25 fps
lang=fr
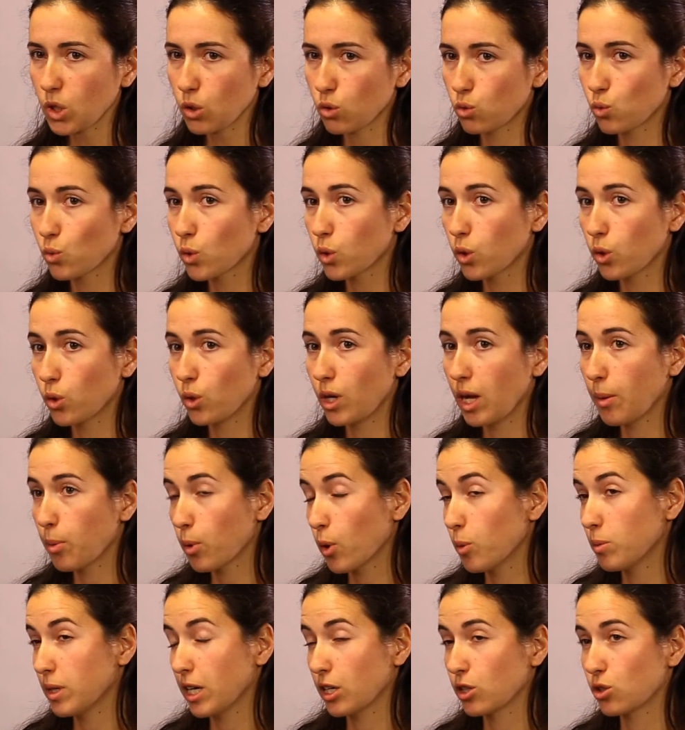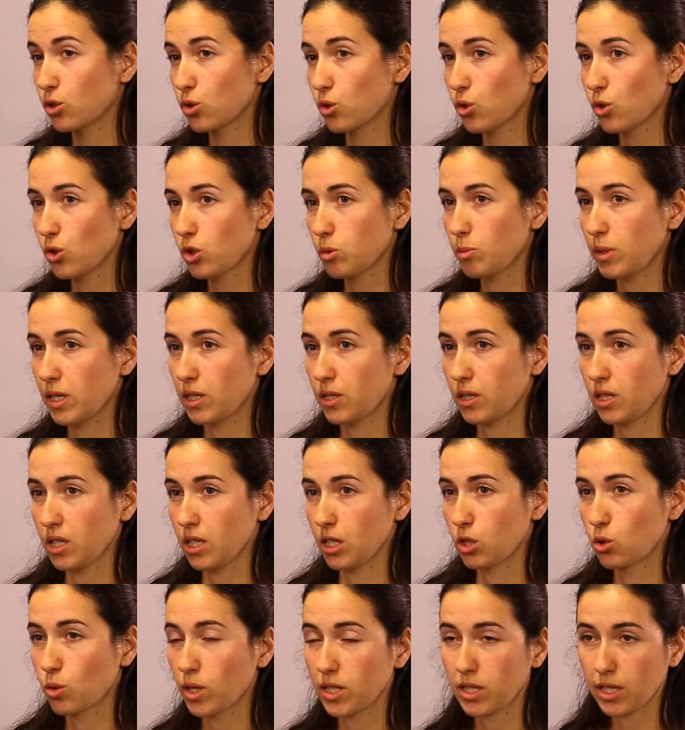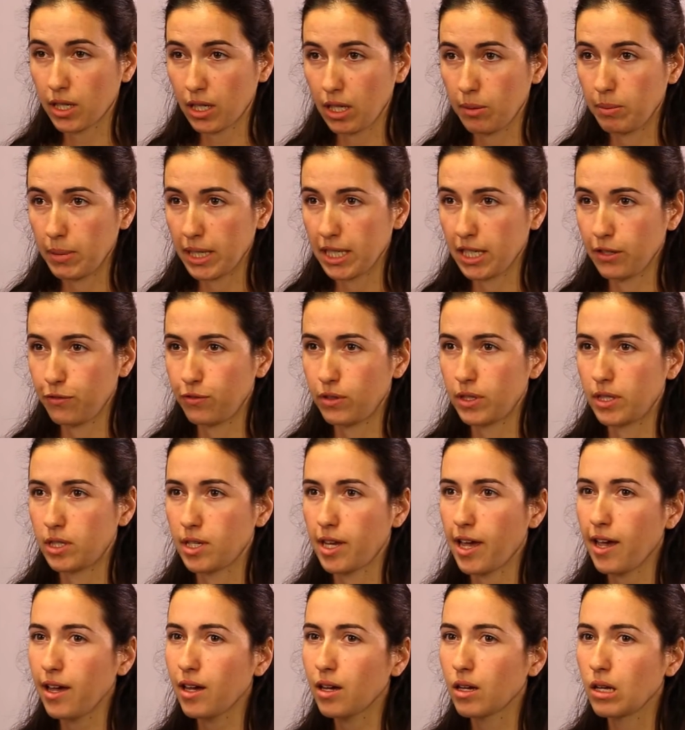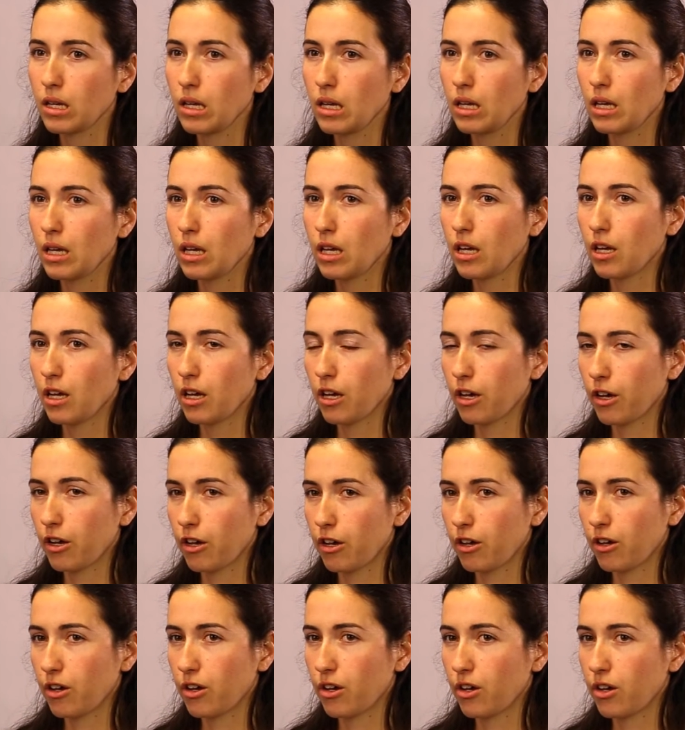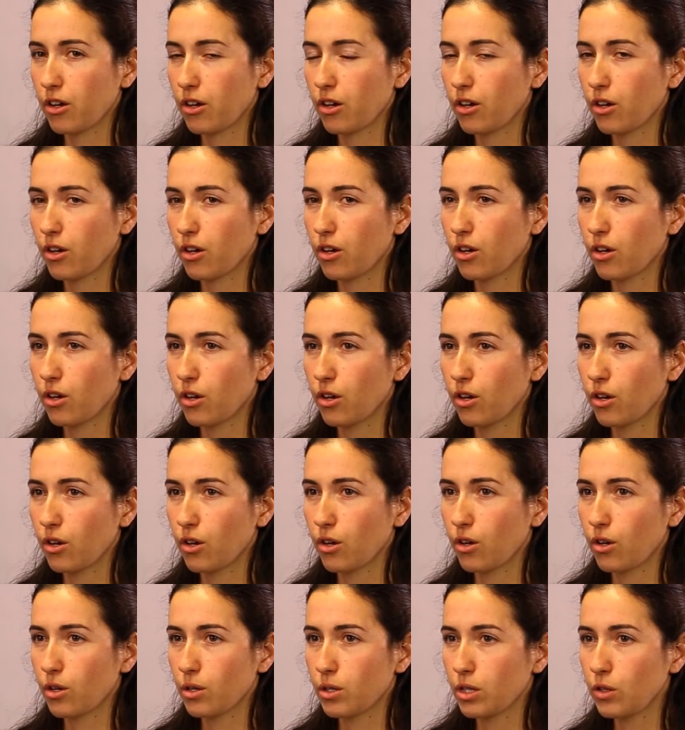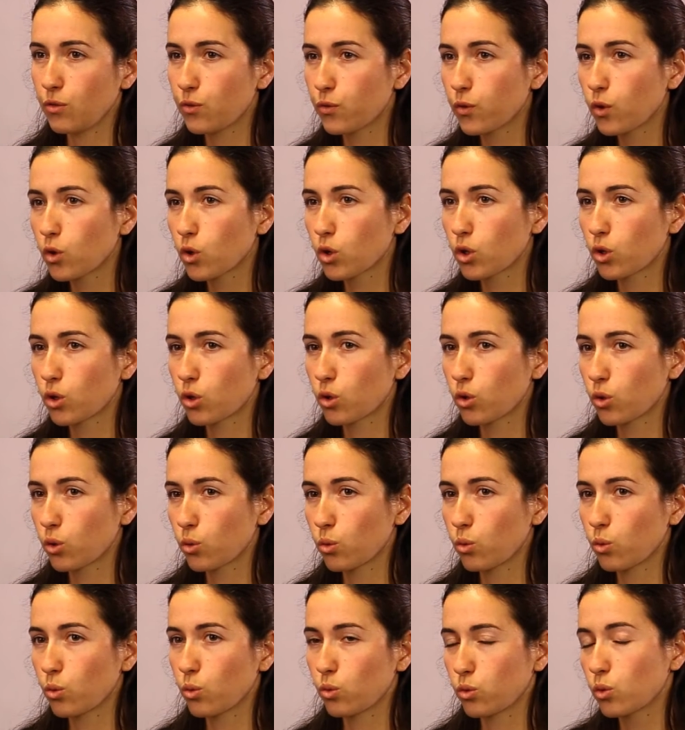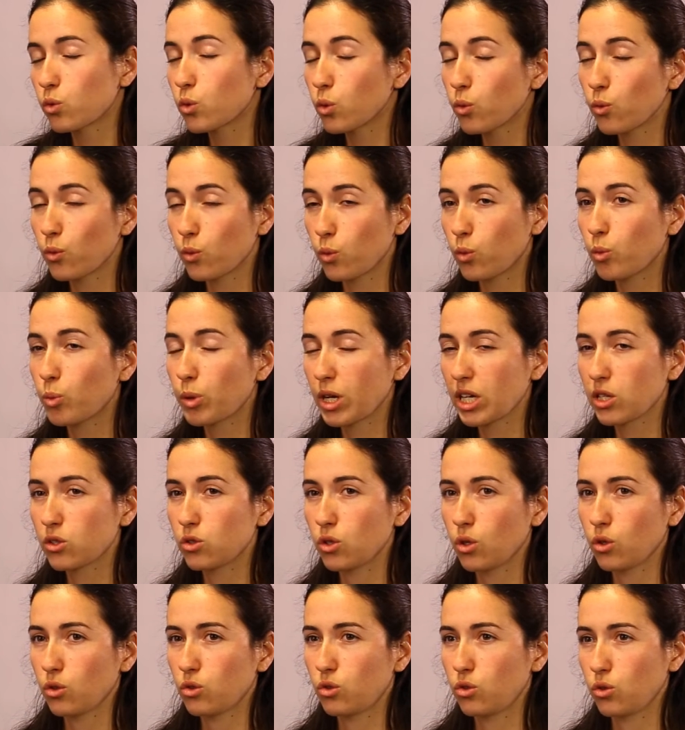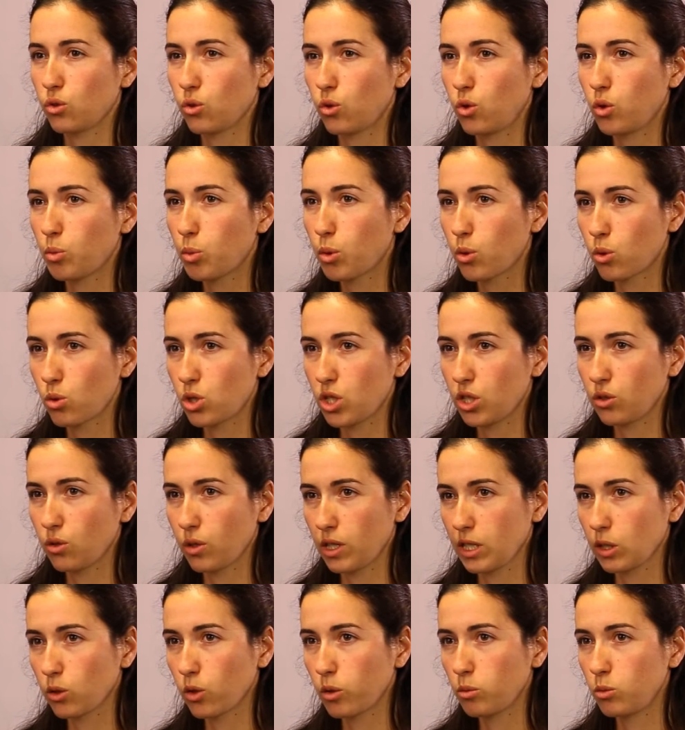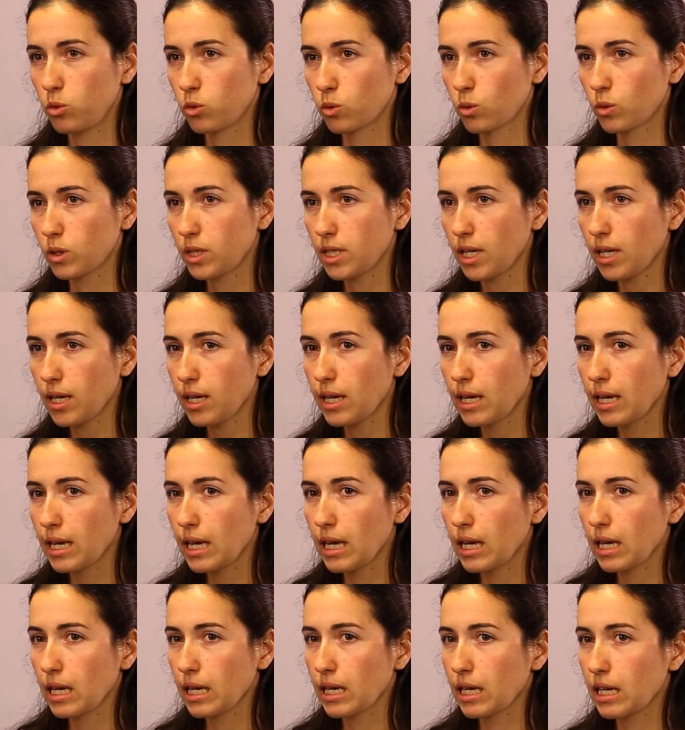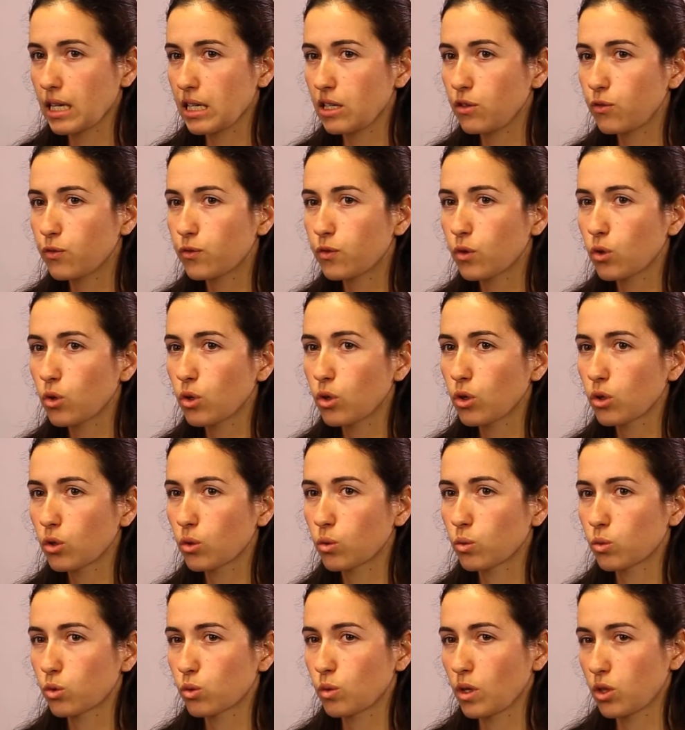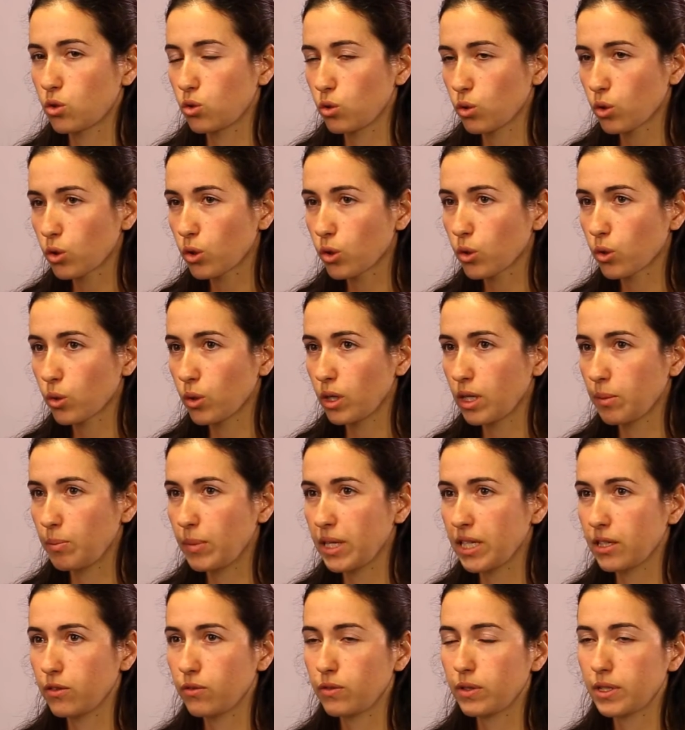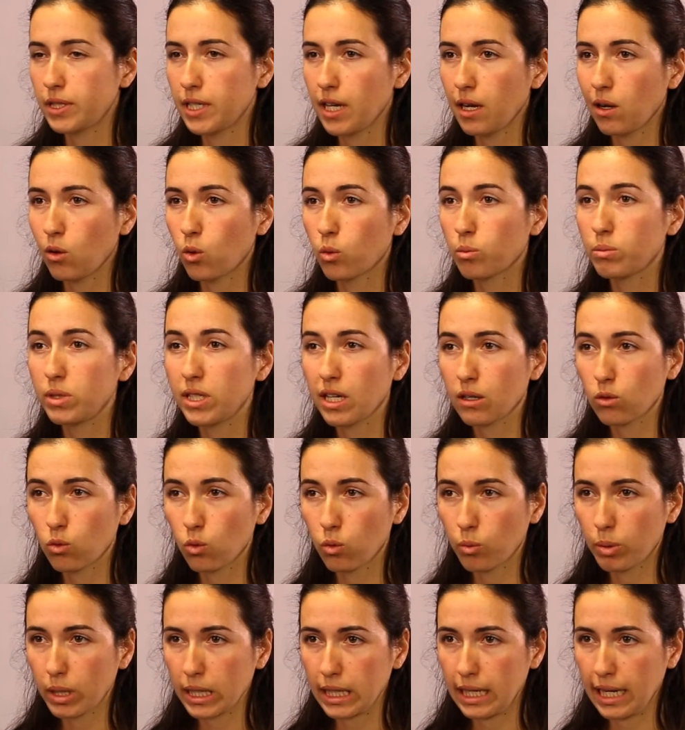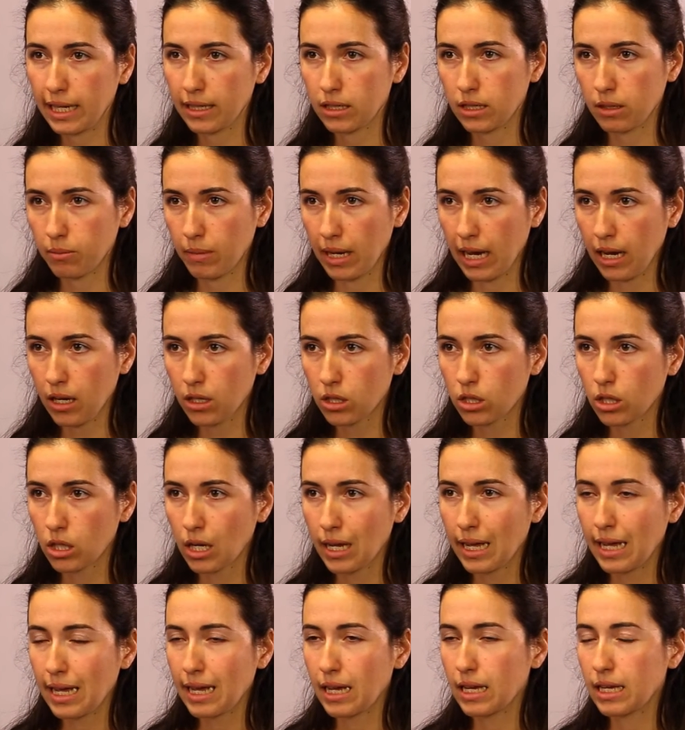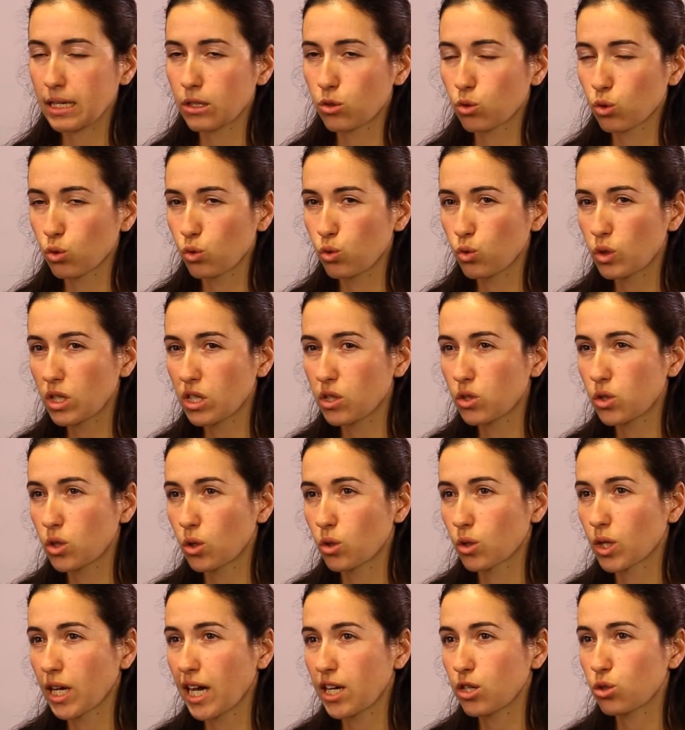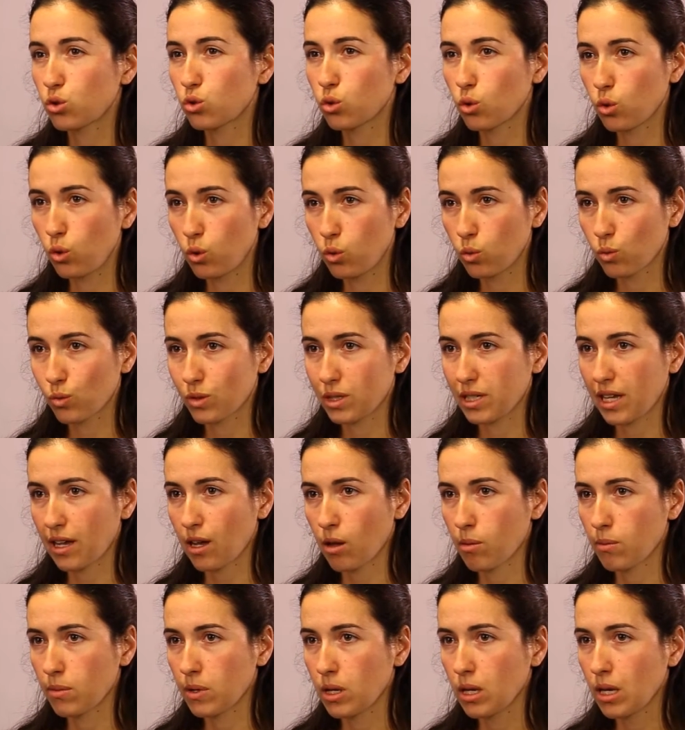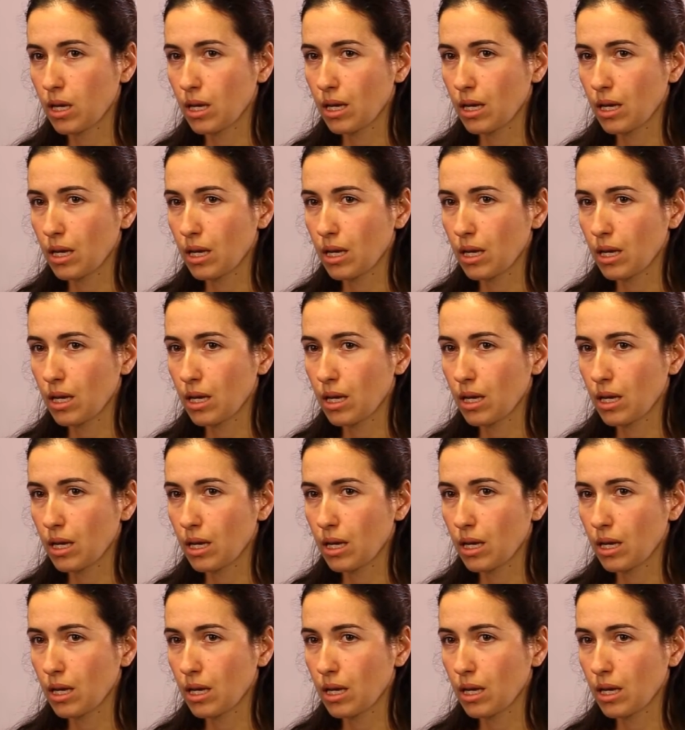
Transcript: Donc euh, la première chose, ben, c'est choisir les bénéficiaires. il faut qu'on on présente le projet dans les communautés et il faut qu'on soit sûr que les bénéficiaires ont bien compris la démarche et surtout qu'ils s'engagent sur le long terme.